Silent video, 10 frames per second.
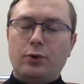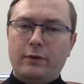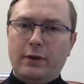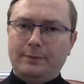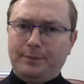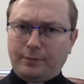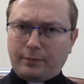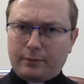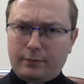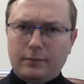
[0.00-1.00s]
używa
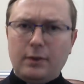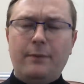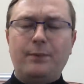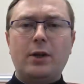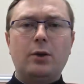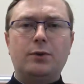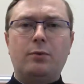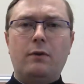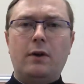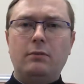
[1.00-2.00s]
tego
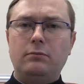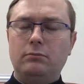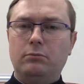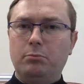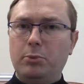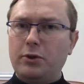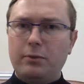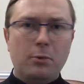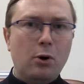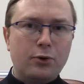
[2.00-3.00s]
słowa
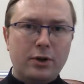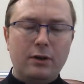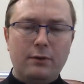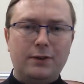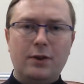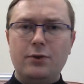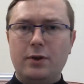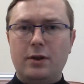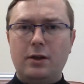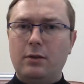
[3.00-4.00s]
być może w
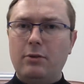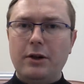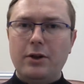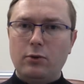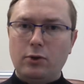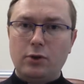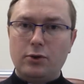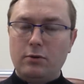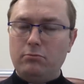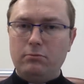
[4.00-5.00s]
sensie takim
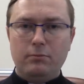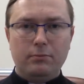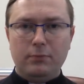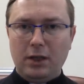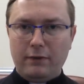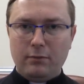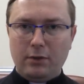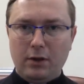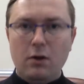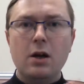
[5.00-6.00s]
analogicznym, nie
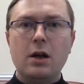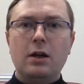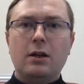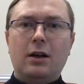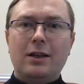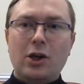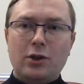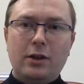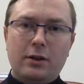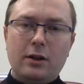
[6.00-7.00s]
wiem tego, a
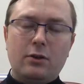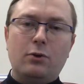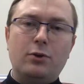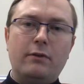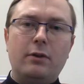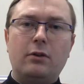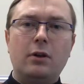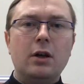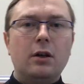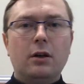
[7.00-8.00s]
jeśli tak go używa,
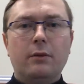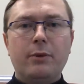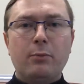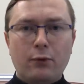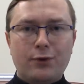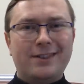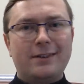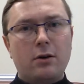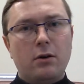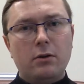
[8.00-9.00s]
to e, mimo
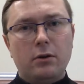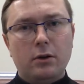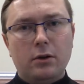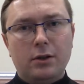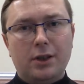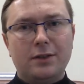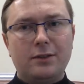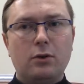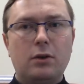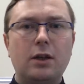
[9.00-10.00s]
wszystko
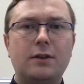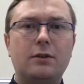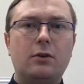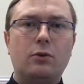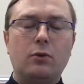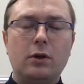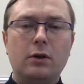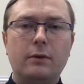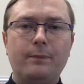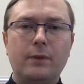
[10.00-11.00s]
jest to tekst,
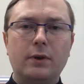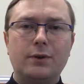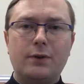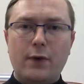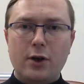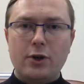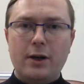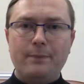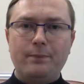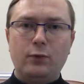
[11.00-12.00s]
który
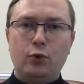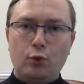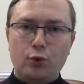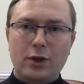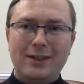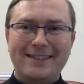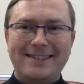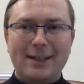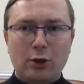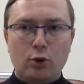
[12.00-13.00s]
stwarza duże
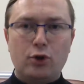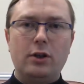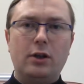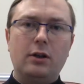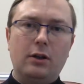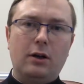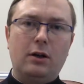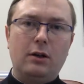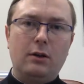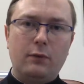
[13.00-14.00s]
zagrożenie
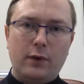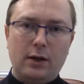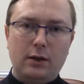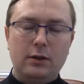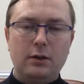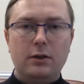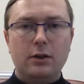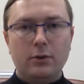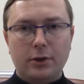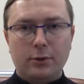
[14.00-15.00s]
dla wiary
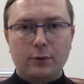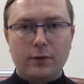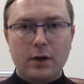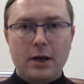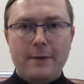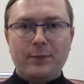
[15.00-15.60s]
katolików.